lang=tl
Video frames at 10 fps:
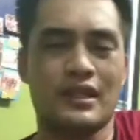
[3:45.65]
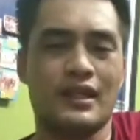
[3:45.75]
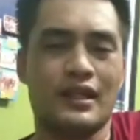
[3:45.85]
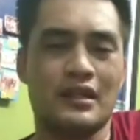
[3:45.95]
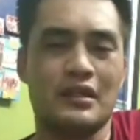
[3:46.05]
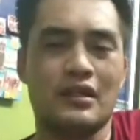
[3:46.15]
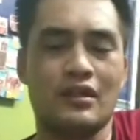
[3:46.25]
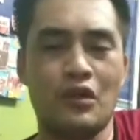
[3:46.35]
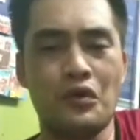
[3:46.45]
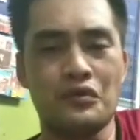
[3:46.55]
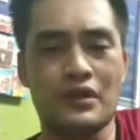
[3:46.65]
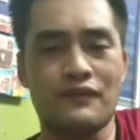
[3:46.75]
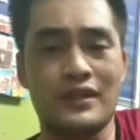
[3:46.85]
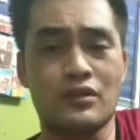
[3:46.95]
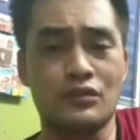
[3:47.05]
Uh, low
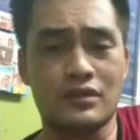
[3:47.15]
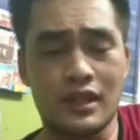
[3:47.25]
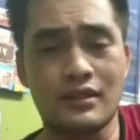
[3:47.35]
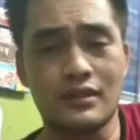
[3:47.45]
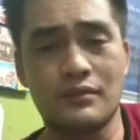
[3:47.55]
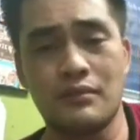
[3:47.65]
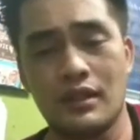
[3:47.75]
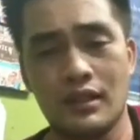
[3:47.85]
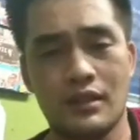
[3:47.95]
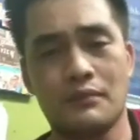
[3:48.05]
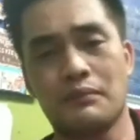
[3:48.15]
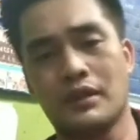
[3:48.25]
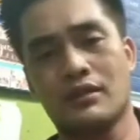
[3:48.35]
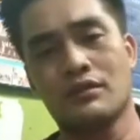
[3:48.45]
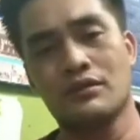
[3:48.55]
caffeine content,
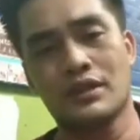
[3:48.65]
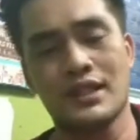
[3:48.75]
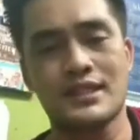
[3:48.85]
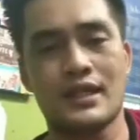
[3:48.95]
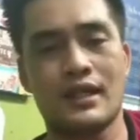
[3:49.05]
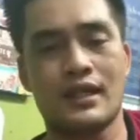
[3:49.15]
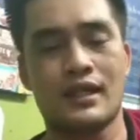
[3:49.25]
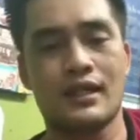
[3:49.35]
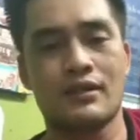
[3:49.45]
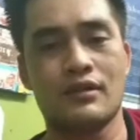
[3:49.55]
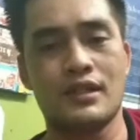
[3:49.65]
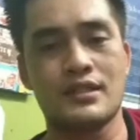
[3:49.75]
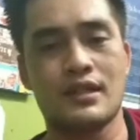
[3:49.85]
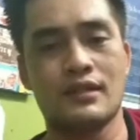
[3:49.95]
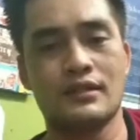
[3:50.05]
pero kani siya, uh, ah, kuhan
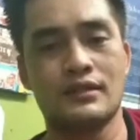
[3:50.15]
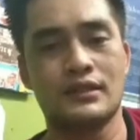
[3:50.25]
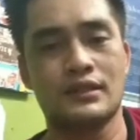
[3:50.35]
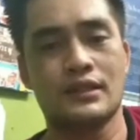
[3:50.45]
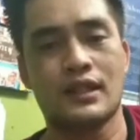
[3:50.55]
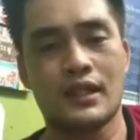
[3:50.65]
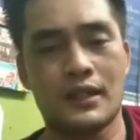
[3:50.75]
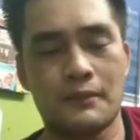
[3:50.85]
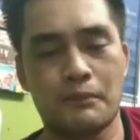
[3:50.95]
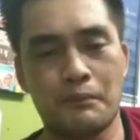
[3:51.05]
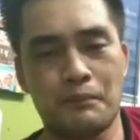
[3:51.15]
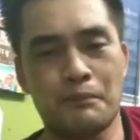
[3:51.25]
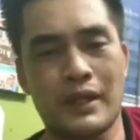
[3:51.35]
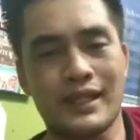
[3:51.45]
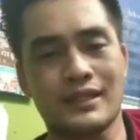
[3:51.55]
siya, uh,
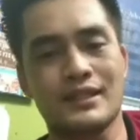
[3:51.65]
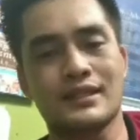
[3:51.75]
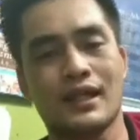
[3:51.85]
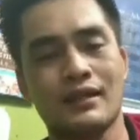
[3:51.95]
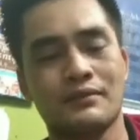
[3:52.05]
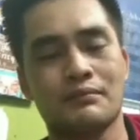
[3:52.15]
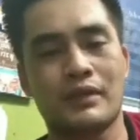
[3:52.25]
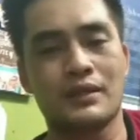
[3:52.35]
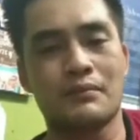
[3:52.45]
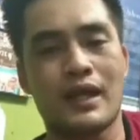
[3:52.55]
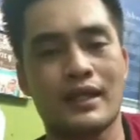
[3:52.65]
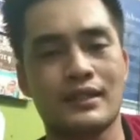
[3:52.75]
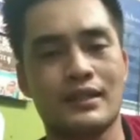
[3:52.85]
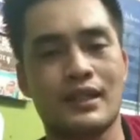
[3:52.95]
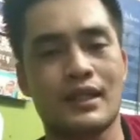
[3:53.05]
pait ni siya,
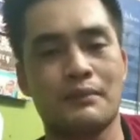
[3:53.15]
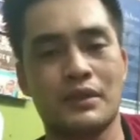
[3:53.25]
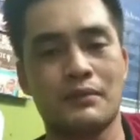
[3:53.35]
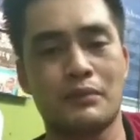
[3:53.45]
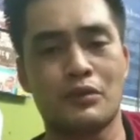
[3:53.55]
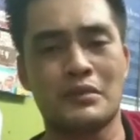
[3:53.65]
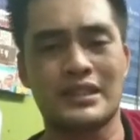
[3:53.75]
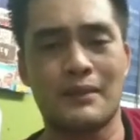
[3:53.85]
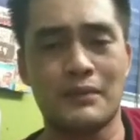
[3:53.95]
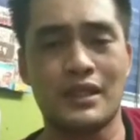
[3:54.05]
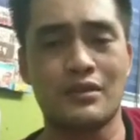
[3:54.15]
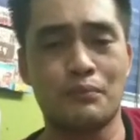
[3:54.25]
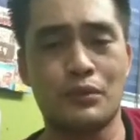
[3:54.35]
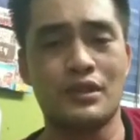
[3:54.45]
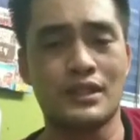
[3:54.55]
pait-pait niya kape, pero mas lami igid
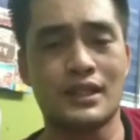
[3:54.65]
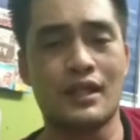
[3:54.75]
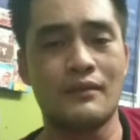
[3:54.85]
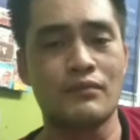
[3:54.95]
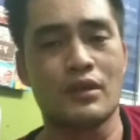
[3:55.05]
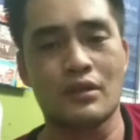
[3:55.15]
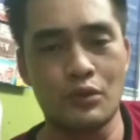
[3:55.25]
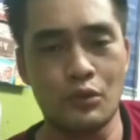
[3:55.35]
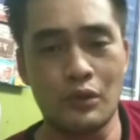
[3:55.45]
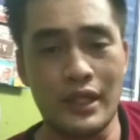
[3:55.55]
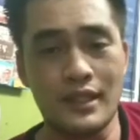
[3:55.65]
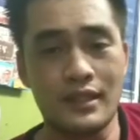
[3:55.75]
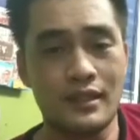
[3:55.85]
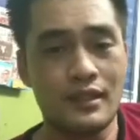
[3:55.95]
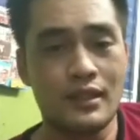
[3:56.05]
pud ni siya kung walay
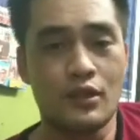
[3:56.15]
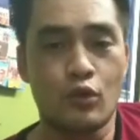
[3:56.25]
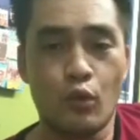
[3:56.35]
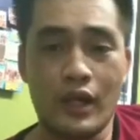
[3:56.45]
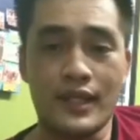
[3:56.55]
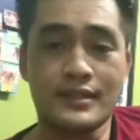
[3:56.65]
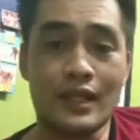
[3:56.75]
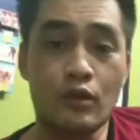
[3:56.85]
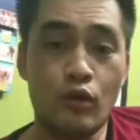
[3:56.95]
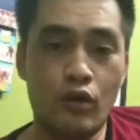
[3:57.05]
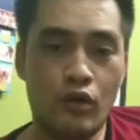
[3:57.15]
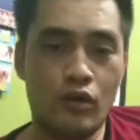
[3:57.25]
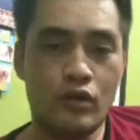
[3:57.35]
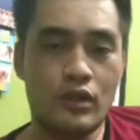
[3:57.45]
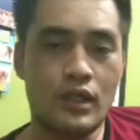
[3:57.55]
walay sagol,
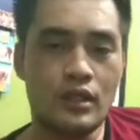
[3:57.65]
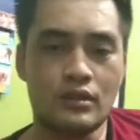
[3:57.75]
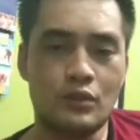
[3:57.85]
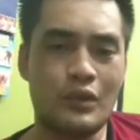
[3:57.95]
ha?